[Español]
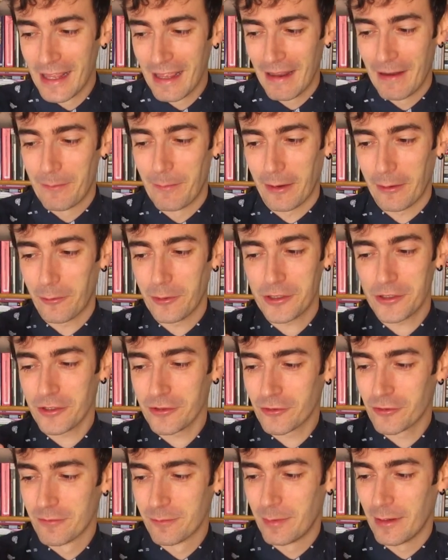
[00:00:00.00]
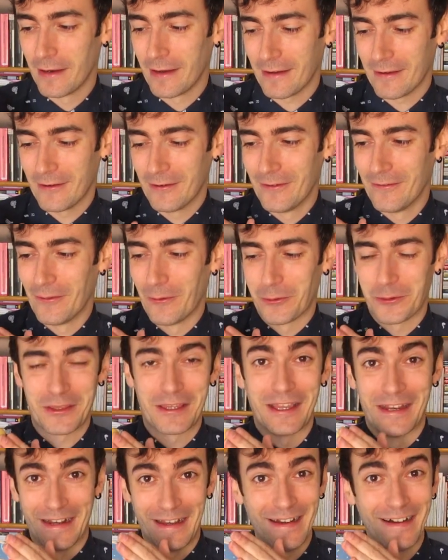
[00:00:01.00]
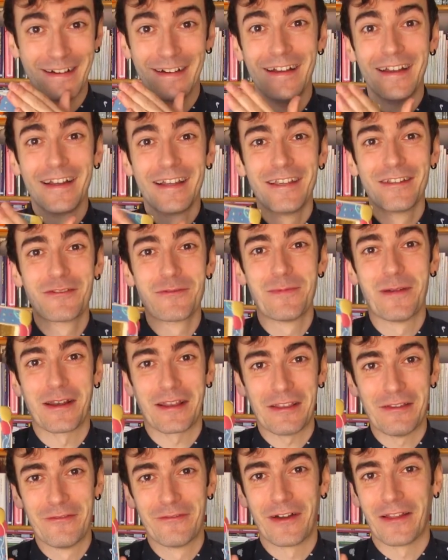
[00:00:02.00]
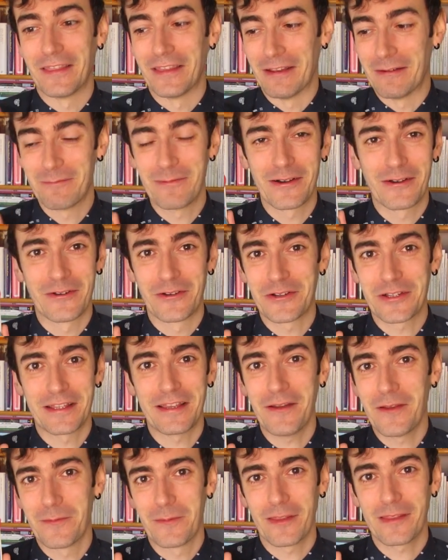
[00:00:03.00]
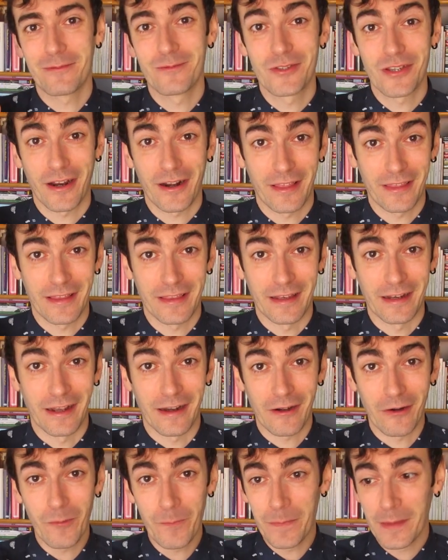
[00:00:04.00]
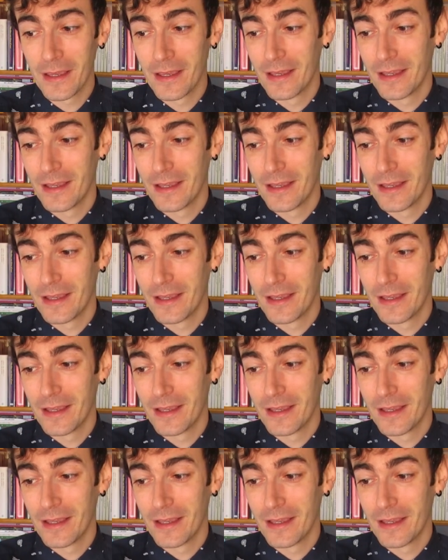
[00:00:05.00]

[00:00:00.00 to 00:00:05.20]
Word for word: El marco es súper hortera y súper infantil, pero no sé, también me hace mucha gracia tenerlo.